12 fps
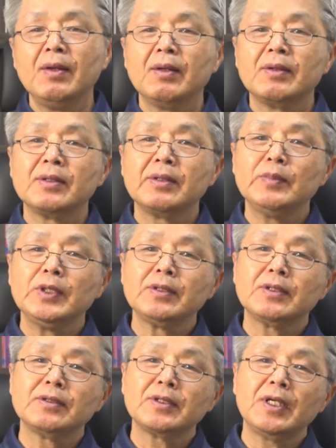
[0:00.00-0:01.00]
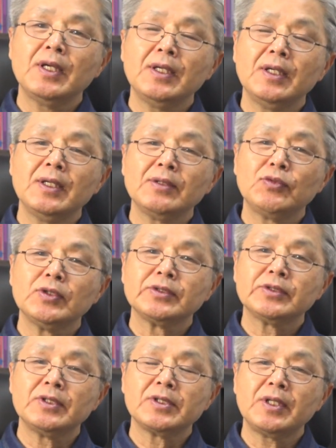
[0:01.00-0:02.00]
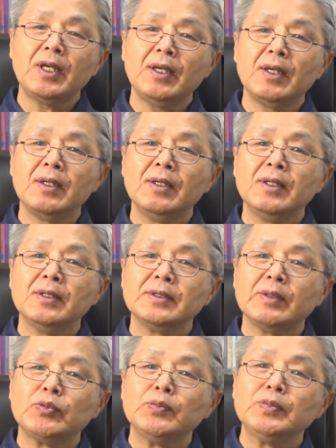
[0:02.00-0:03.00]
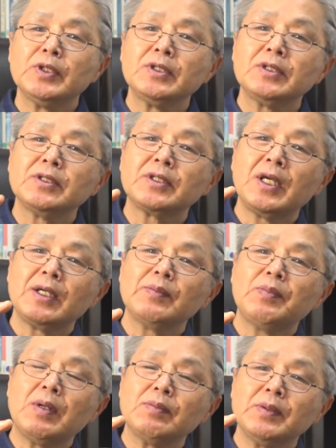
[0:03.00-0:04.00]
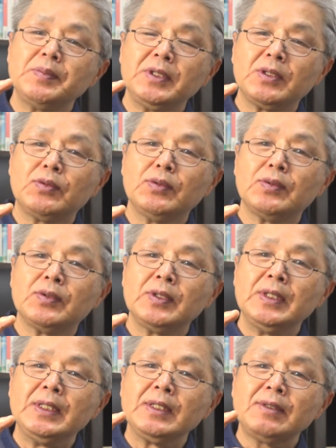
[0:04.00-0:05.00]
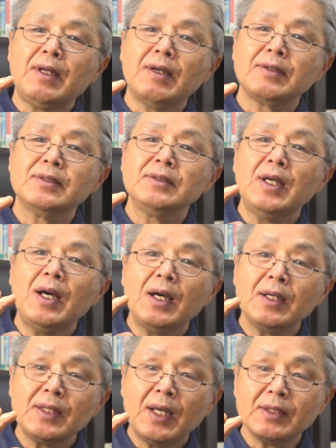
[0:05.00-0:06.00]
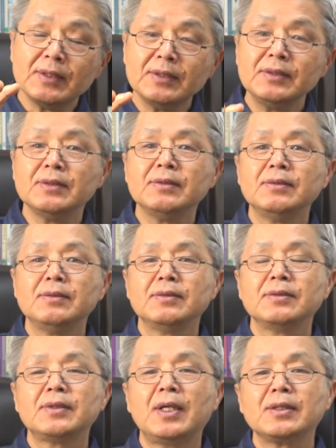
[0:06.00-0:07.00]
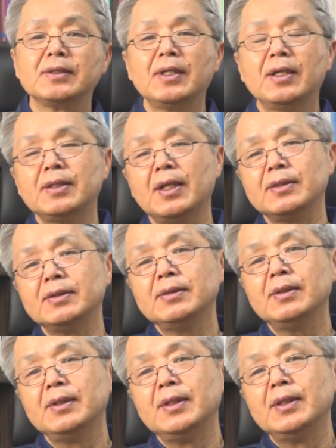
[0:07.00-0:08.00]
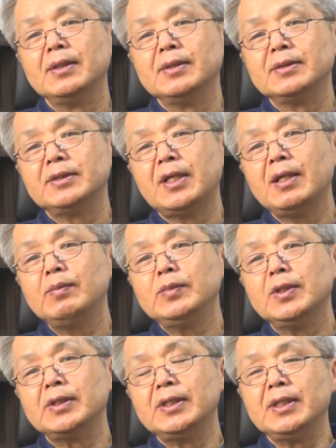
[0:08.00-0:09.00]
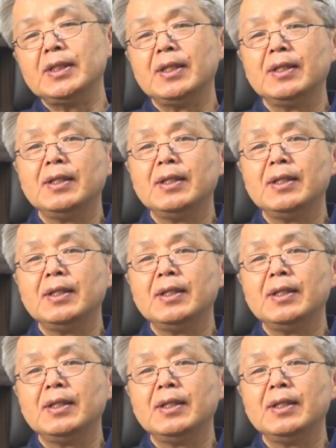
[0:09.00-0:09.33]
그러면 그렇게 되었을 때 이제 분별을 그렇게 하는 방법이 있고, 다른 하나는 다른 하나는 생명이